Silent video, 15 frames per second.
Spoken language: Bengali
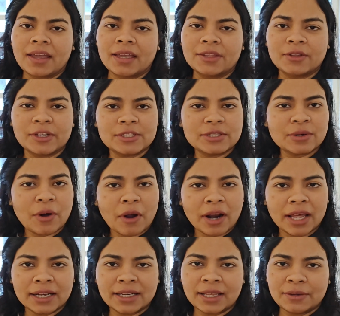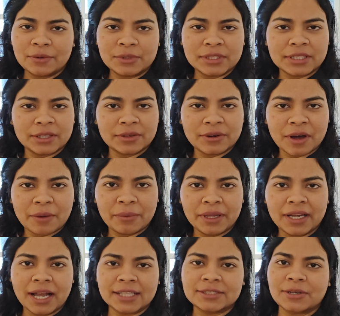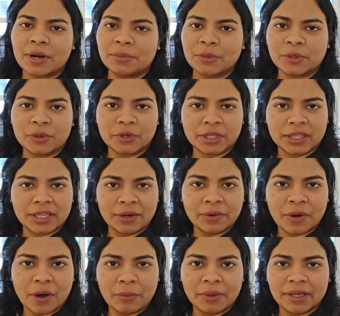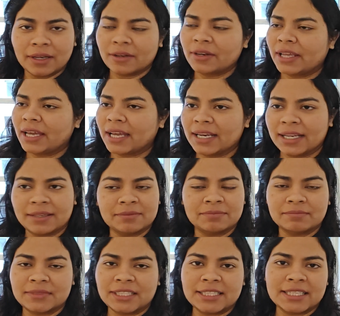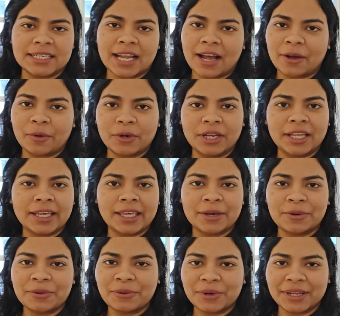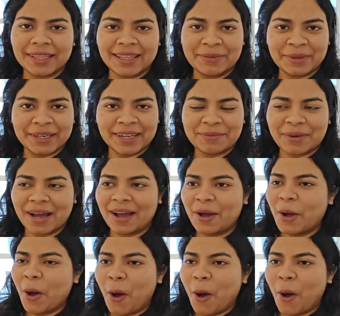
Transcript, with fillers: কিন্তু কিছু করার নেই উঠতেও হবে কাজকর্ম করতেও হবে কারণ এখানে নিজে না করলে কেউ করে দেবে না বা